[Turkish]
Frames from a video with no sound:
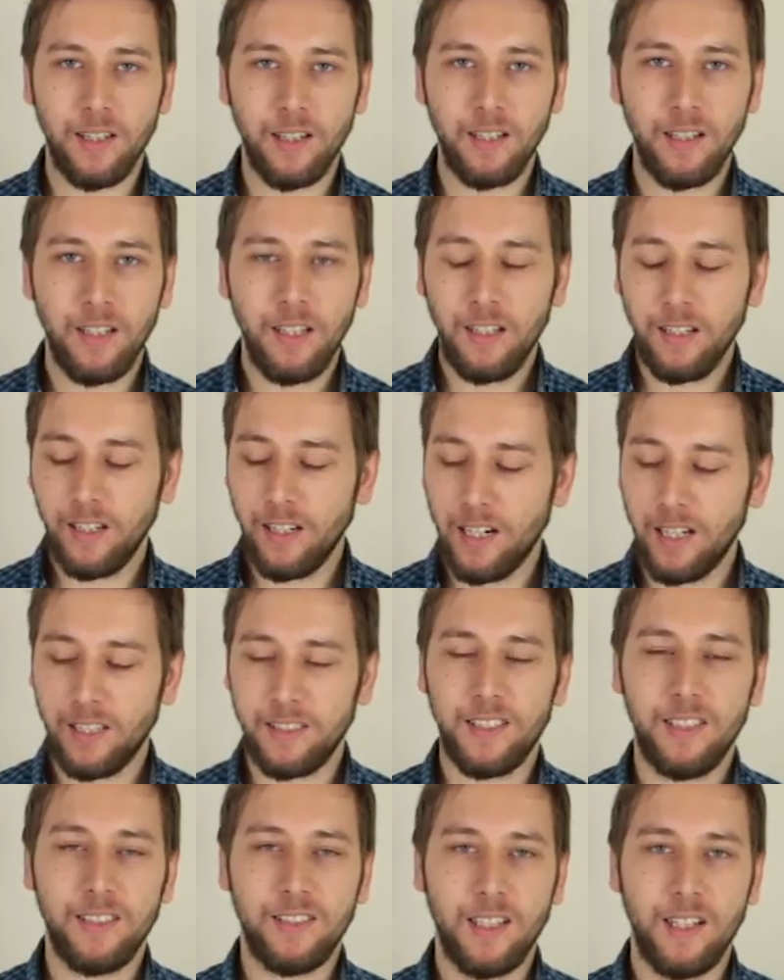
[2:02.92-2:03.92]
da
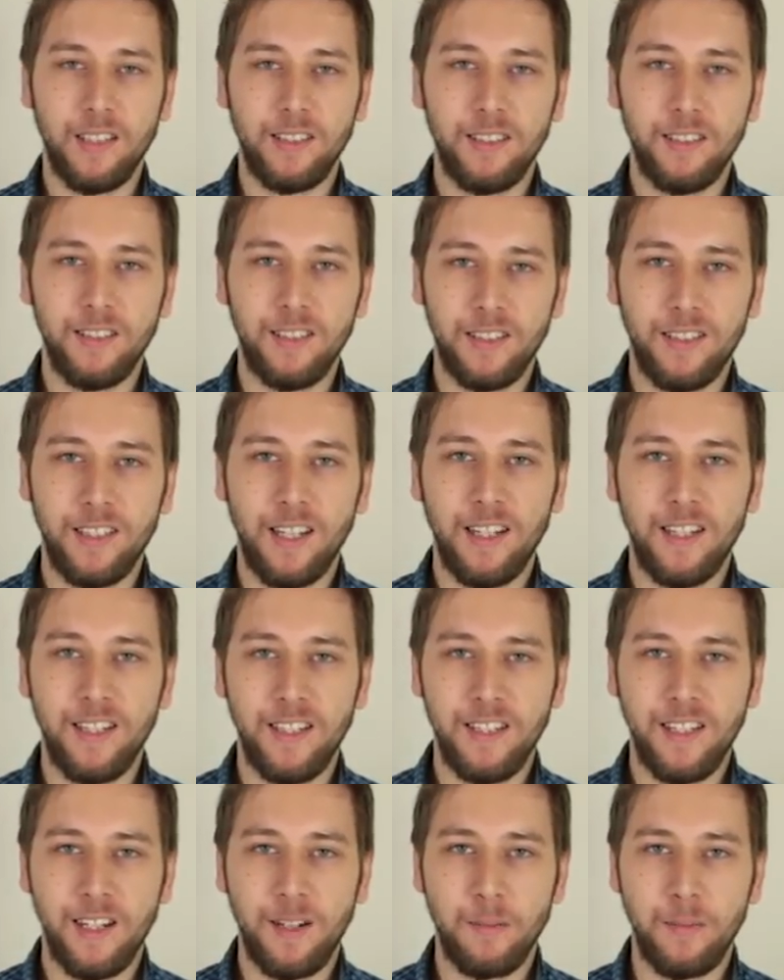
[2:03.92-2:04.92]
Galaxy S6'nın detaylı
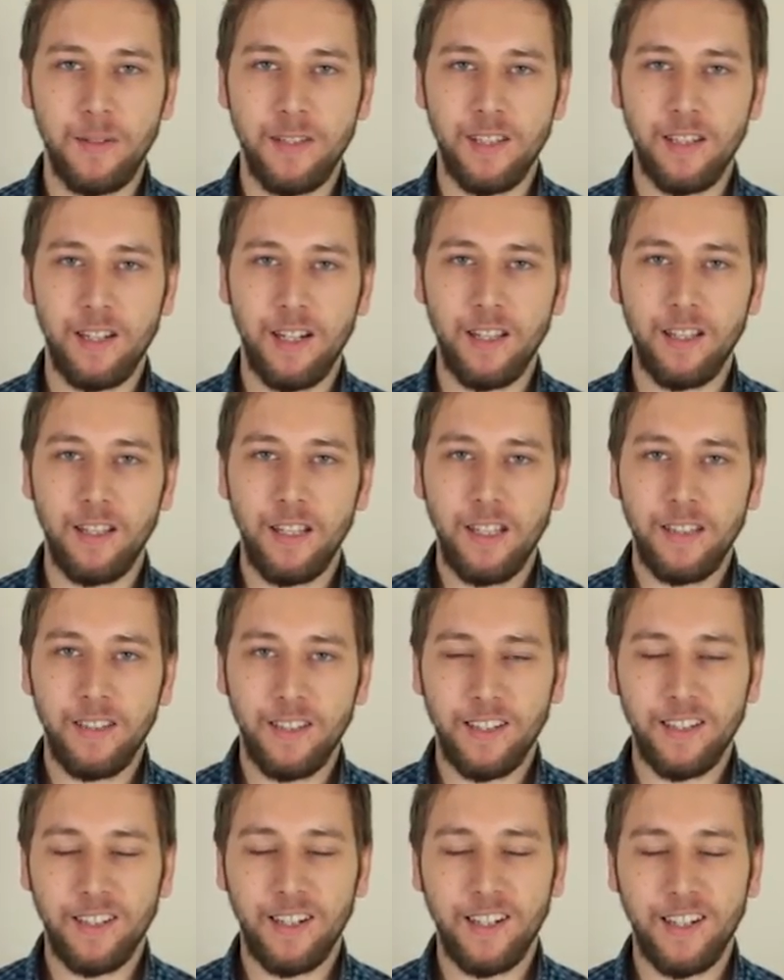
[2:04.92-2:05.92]
incelemesiyle
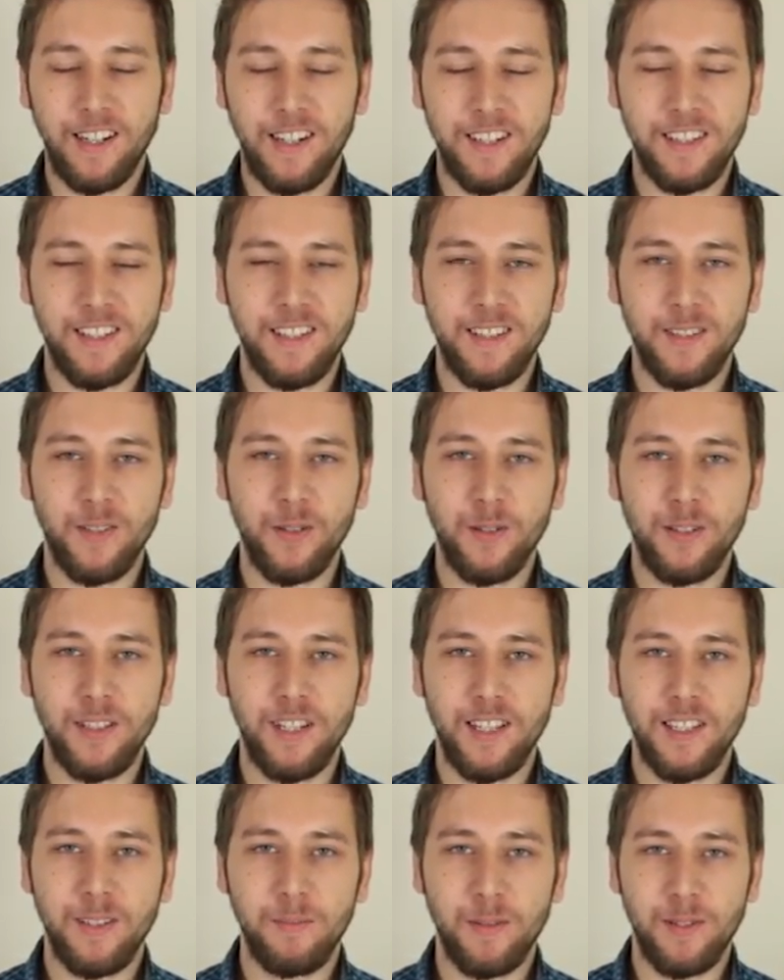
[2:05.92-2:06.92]
tekrar karşınızda
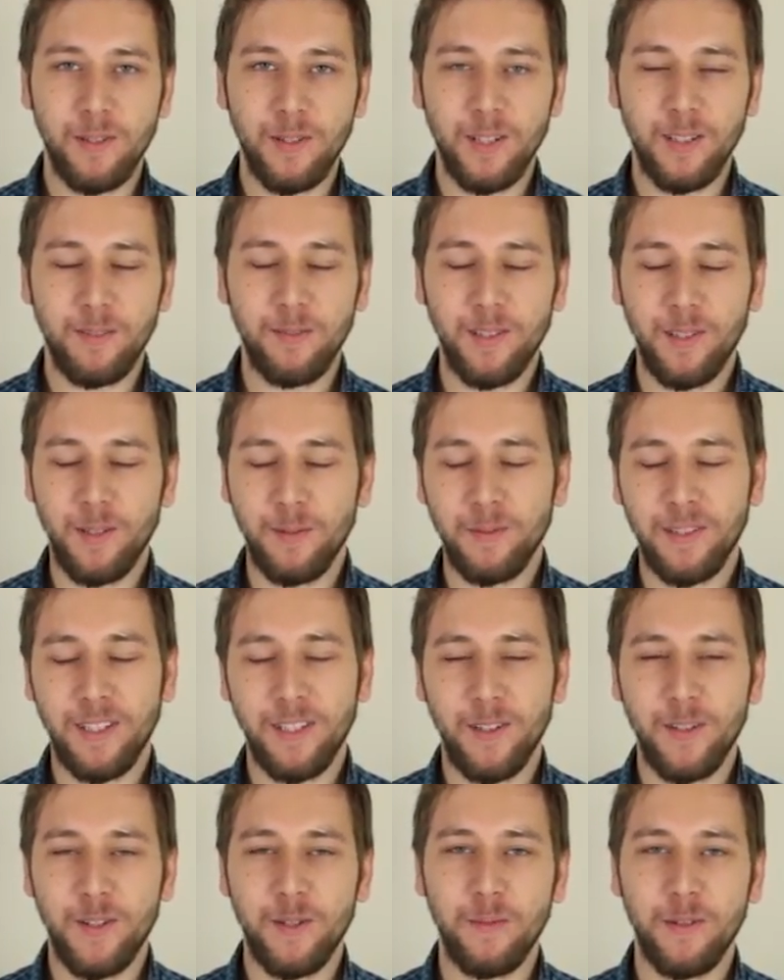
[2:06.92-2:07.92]
olacağız. Bir sonraki videomuzda
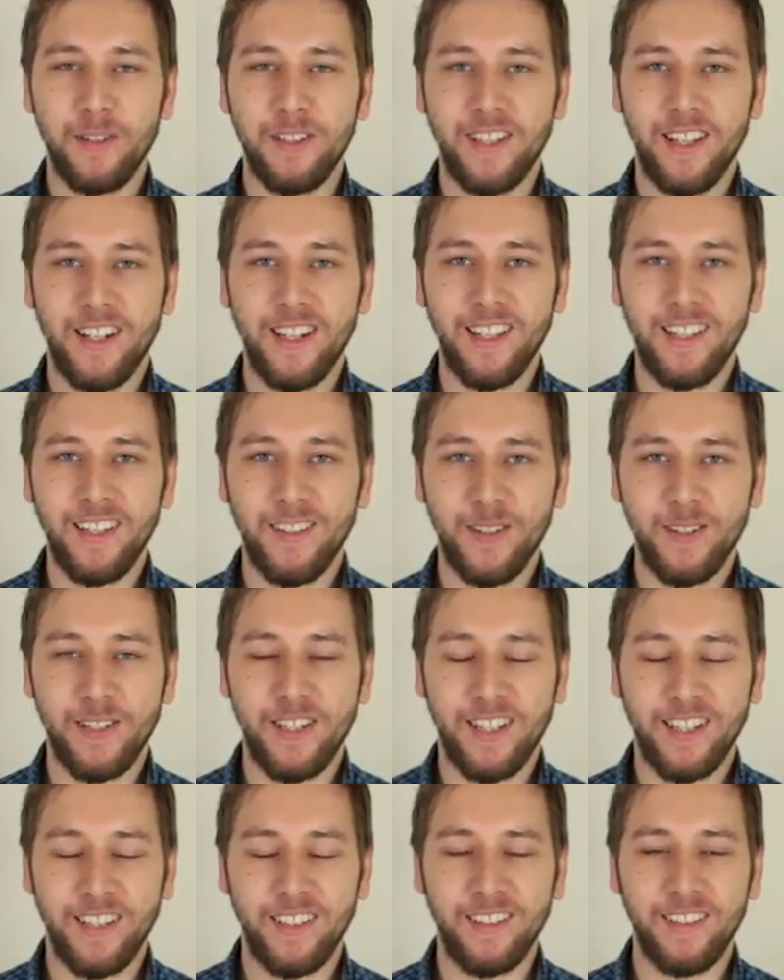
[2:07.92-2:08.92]
görüşmek üzere,
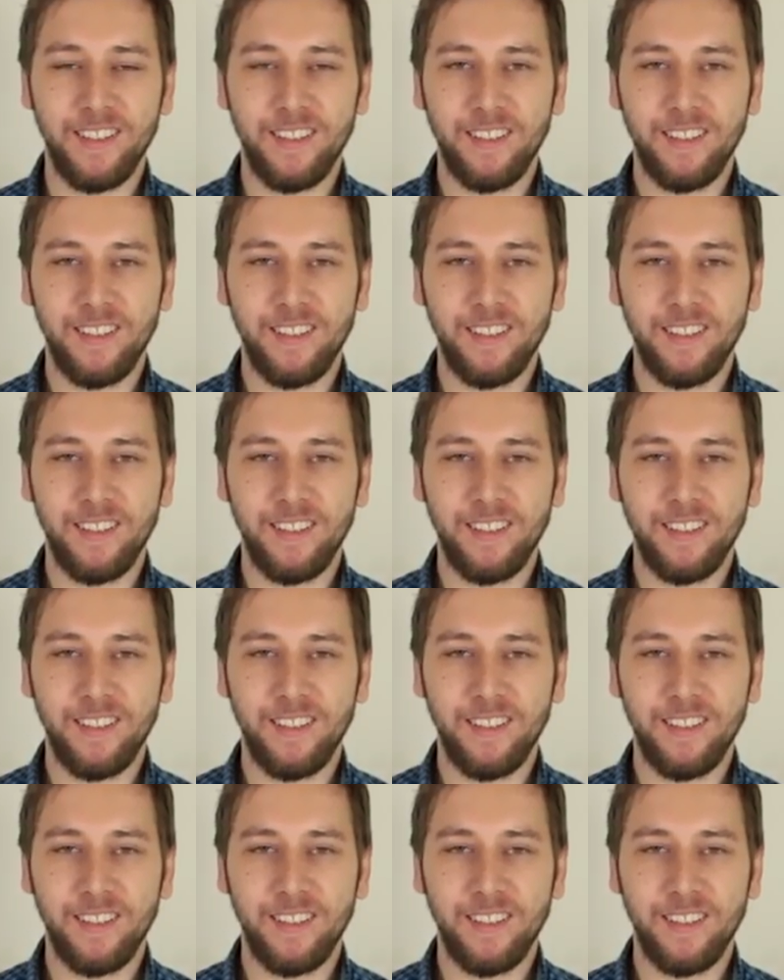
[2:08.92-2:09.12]
hoşçakalın.